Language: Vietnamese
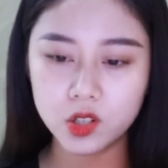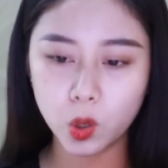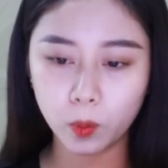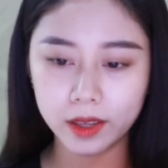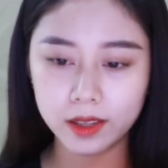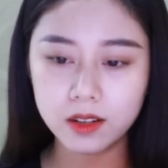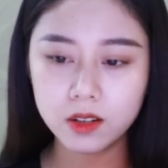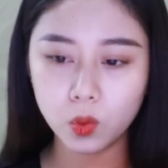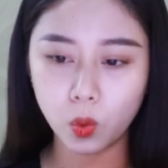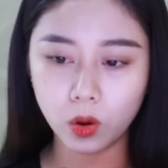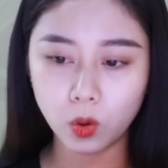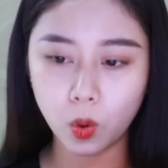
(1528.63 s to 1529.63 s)
Trong ký ức
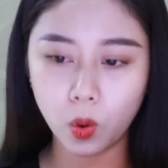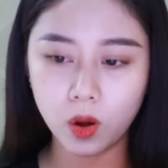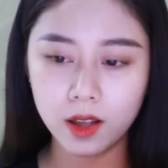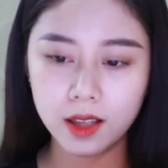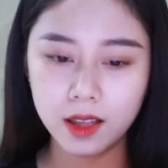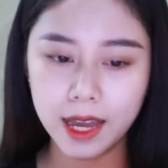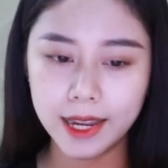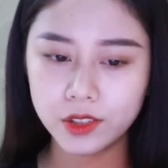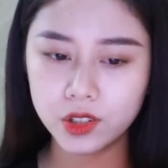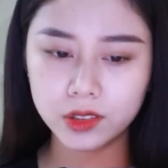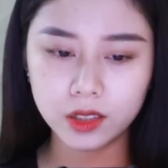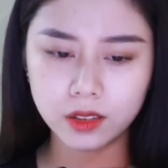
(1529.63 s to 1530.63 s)
của cô Anh
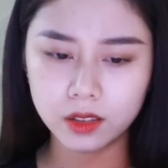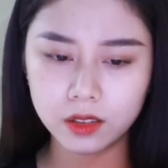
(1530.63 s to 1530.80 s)
chưa từng